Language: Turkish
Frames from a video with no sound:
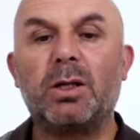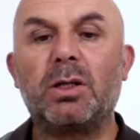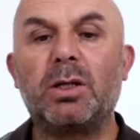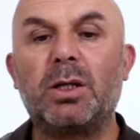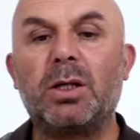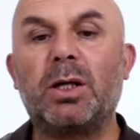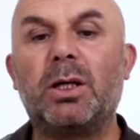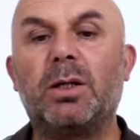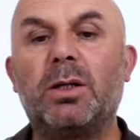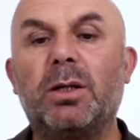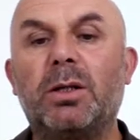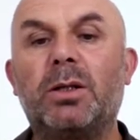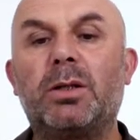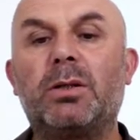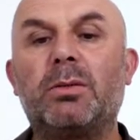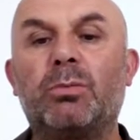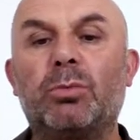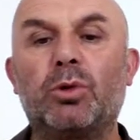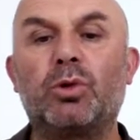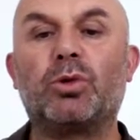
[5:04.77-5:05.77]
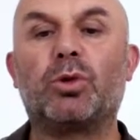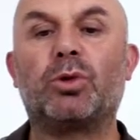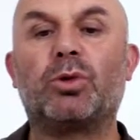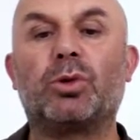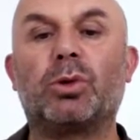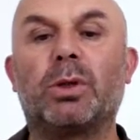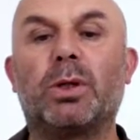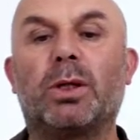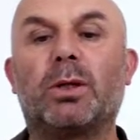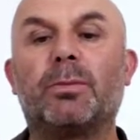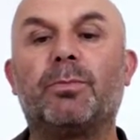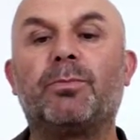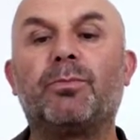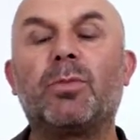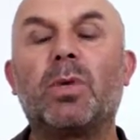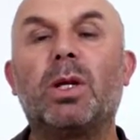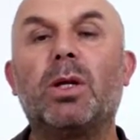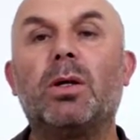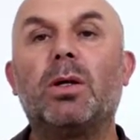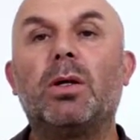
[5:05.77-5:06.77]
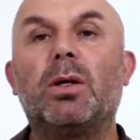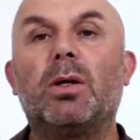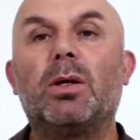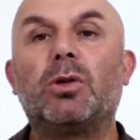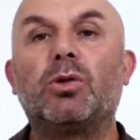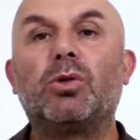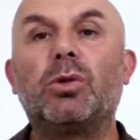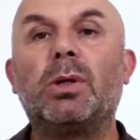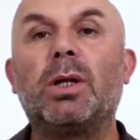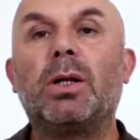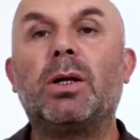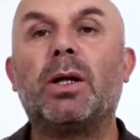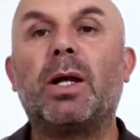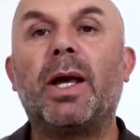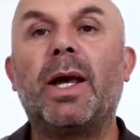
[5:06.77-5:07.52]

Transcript: gelir bu çocuklar. Çocuklar